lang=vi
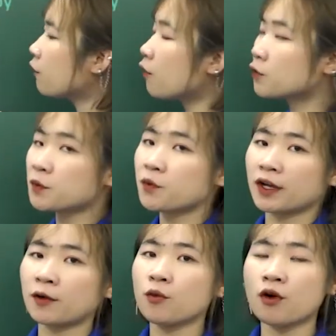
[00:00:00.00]
vụ cho một
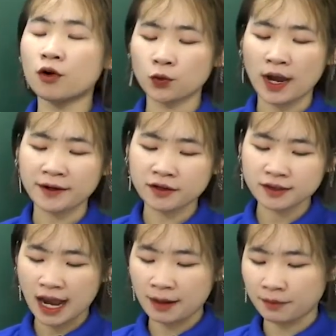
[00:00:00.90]
cái cuộc hội thoại đơn
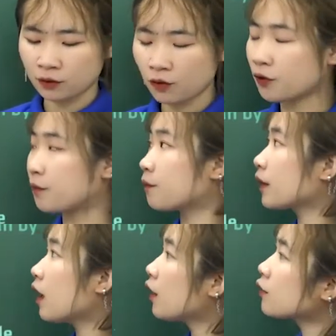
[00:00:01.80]
giản mà thôi.
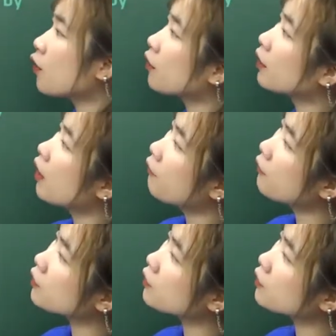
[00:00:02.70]
Rồi, vừa